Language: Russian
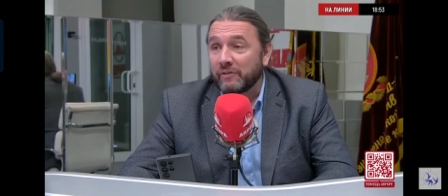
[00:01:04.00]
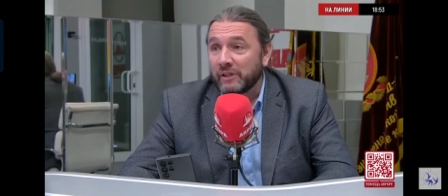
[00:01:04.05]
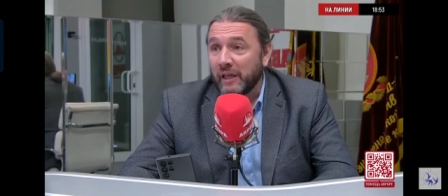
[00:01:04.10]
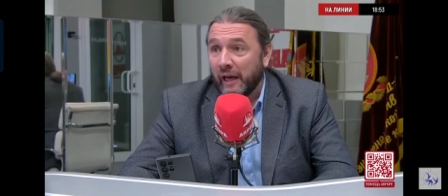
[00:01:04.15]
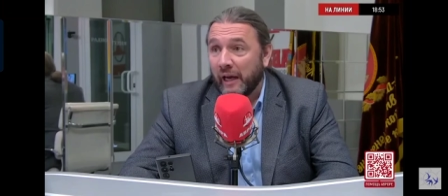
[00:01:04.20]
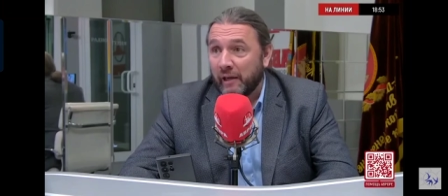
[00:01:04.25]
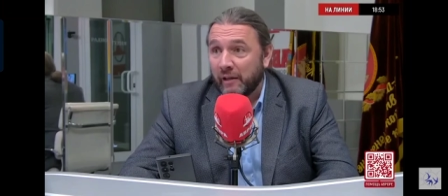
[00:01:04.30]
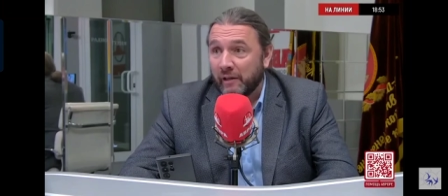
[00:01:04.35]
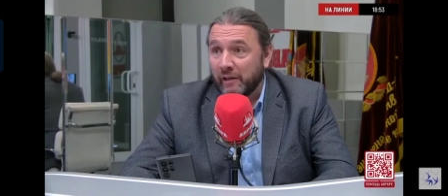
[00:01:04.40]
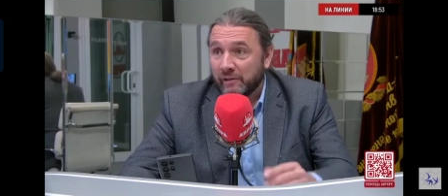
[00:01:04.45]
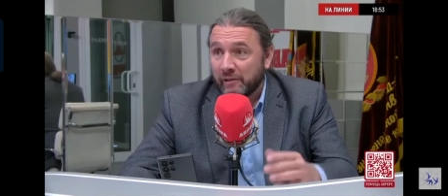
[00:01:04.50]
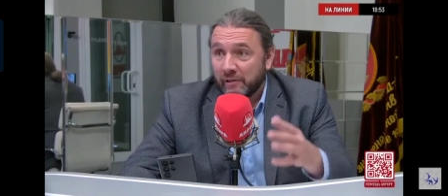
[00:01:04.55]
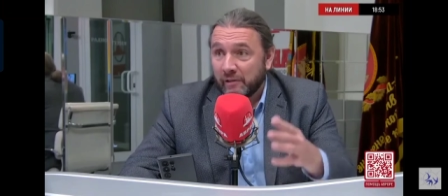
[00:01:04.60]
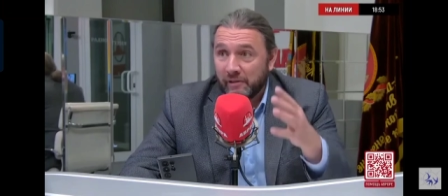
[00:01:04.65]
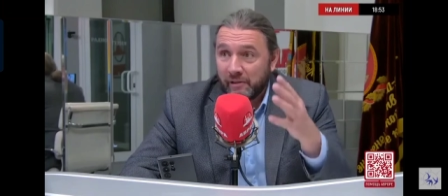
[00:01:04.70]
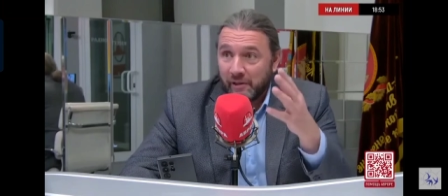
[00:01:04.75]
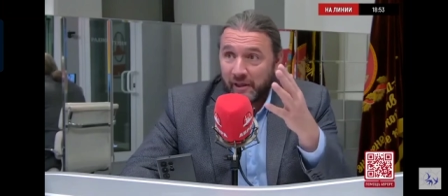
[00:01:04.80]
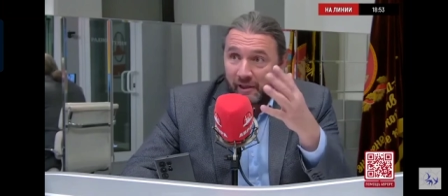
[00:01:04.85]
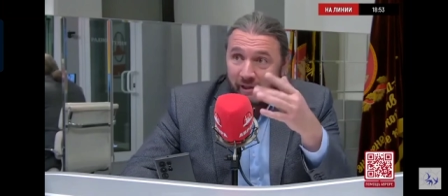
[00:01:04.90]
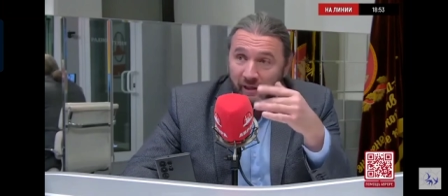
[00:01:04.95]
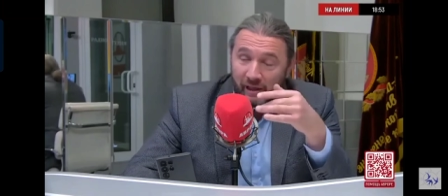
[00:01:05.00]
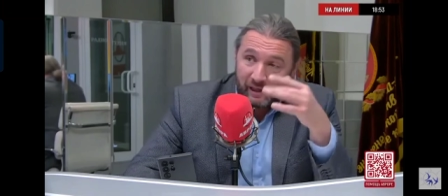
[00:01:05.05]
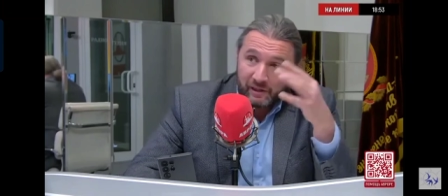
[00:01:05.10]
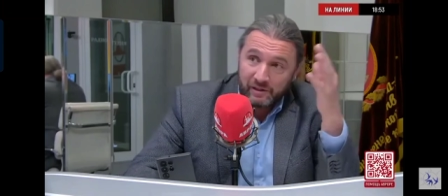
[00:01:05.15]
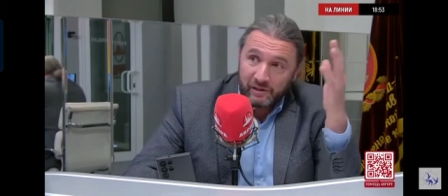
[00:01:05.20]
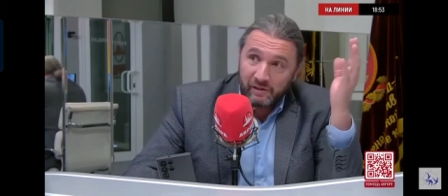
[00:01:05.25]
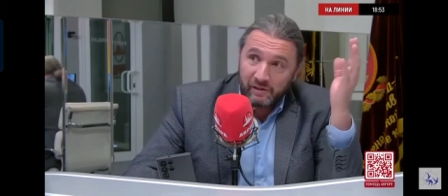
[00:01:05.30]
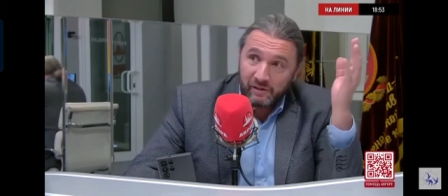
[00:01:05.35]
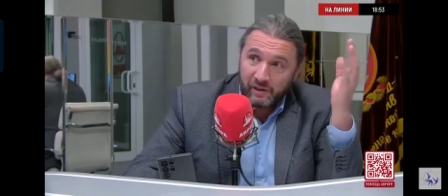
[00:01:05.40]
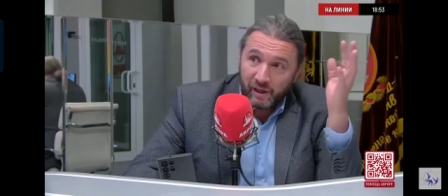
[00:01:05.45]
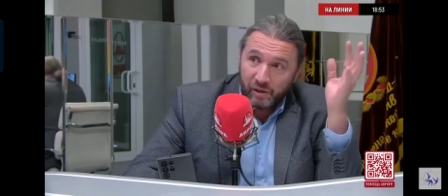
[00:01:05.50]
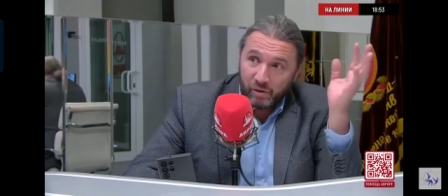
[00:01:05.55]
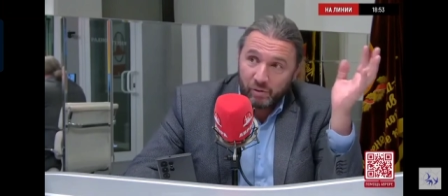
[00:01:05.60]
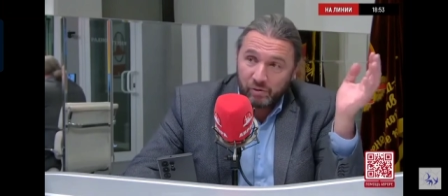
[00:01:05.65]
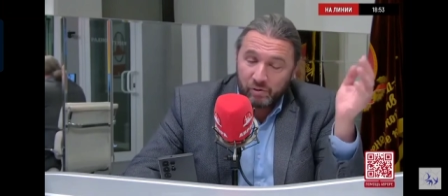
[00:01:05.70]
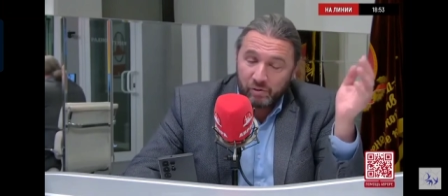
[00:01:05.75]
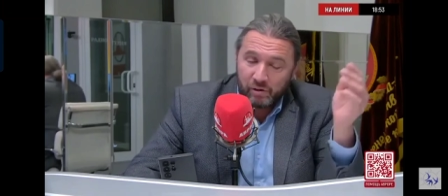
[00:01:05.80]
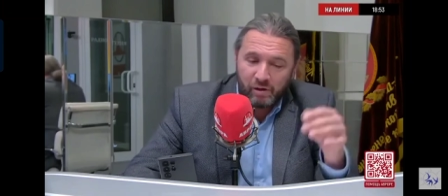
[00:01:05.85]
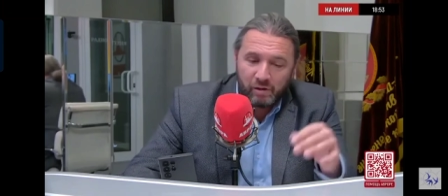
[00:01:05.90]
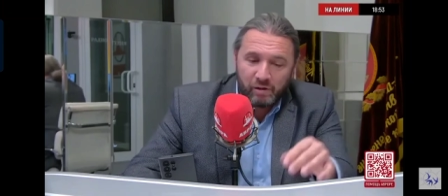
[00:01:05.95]
в зале. Это я
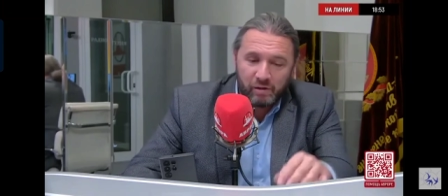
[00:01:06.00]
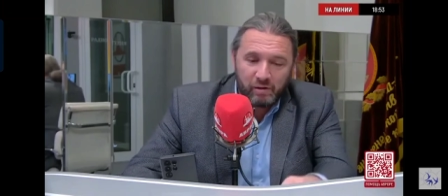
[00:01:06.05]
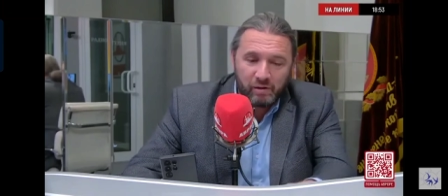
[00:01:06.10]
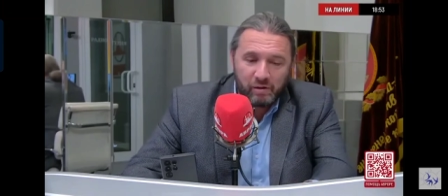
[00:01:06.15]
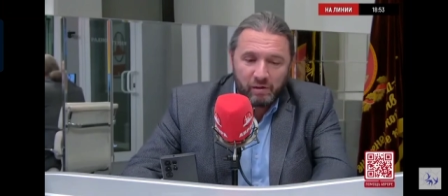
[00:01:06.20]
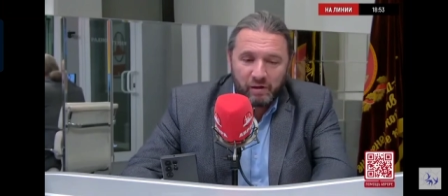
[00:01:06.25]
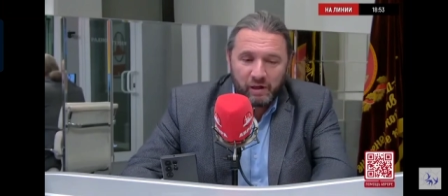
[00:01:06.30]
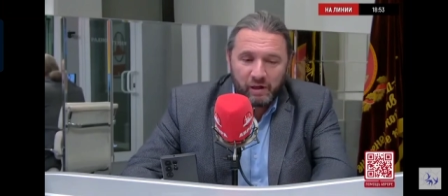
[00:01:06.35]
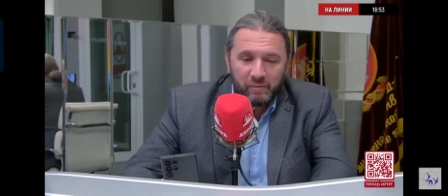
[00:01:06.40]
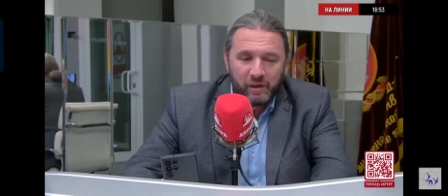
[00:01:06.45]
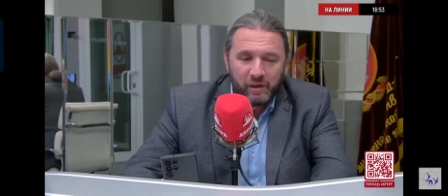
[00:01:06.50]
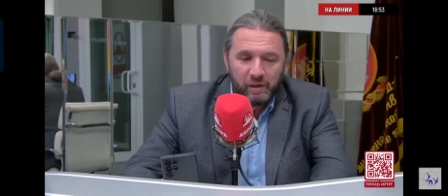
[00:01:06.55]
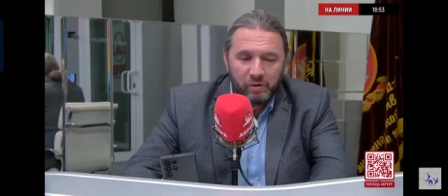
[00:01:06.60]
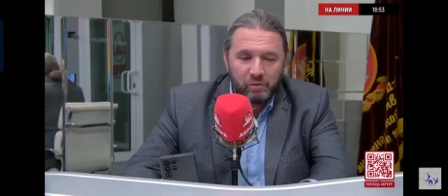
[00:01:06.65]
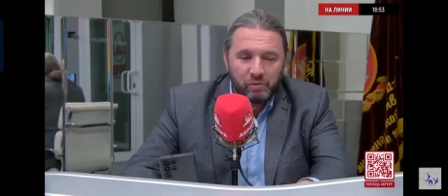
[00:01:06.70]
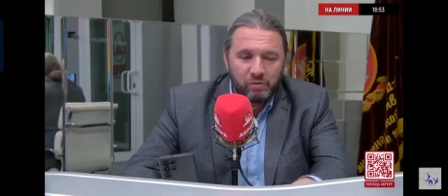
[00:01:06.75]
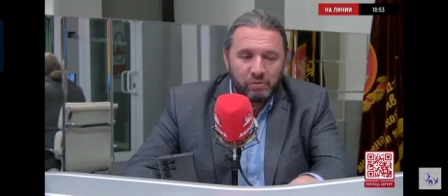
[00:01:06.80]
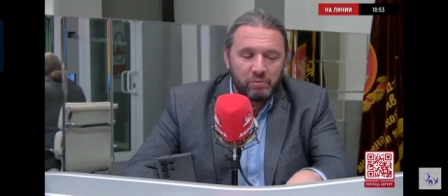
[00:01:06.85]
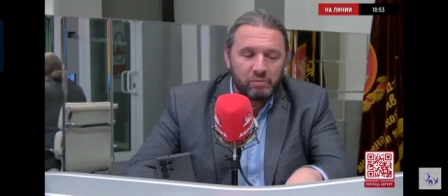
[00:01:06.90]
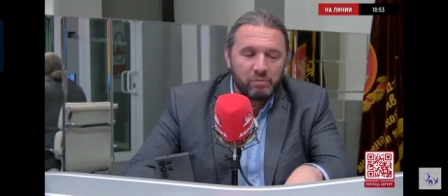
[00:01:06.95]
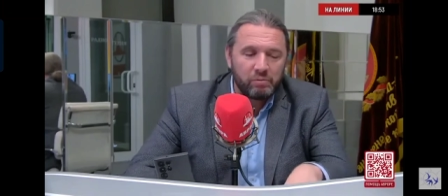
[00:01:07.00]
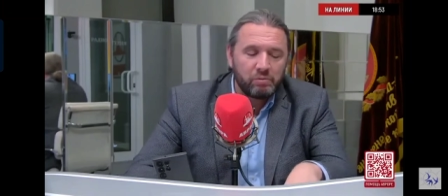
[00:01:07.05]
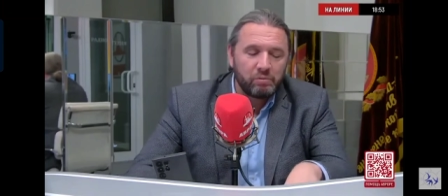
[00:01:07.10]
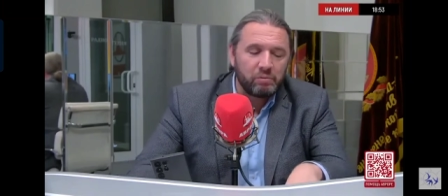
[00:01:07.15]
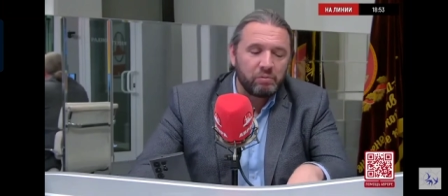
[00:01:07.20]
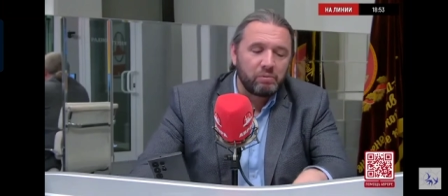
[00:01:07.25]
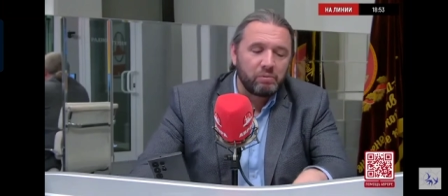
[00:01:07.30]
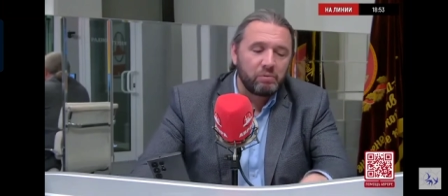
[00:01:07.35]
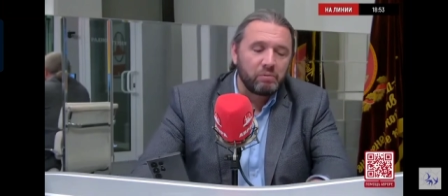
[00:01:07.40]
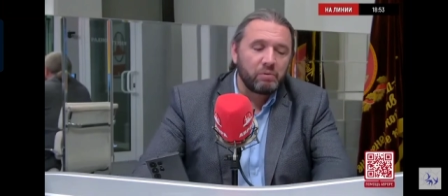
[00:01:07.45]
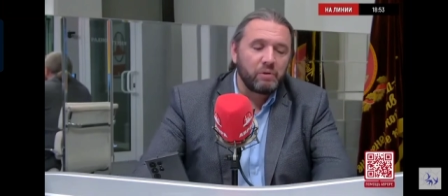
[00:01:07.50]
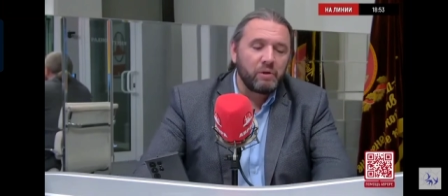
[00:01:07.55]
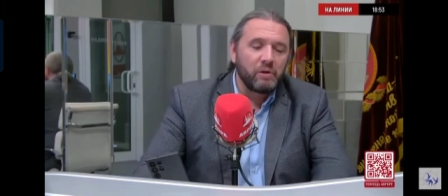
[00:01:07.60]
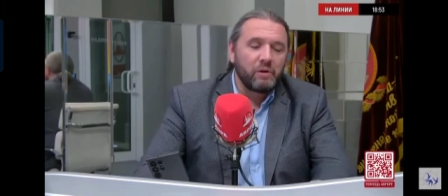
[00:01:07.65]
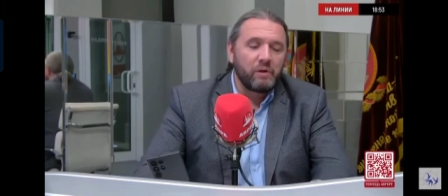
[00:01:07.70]
отсылаю к э, роману, э,